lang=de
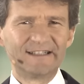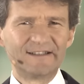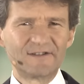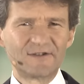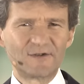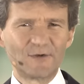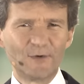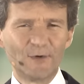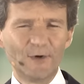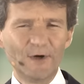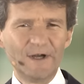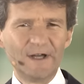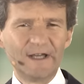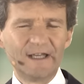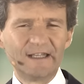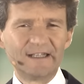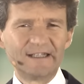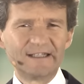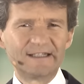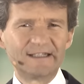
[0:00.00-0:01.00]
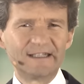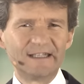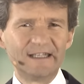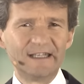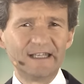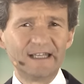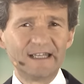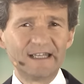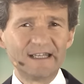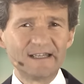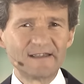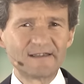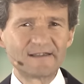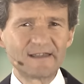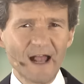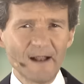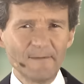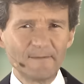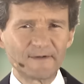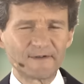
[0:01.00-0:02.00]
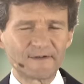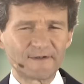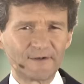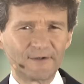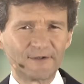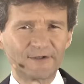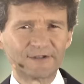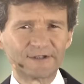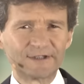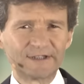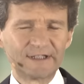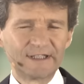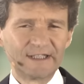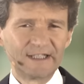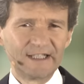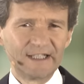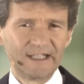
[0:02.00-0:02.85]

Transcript: So die Selbstsucht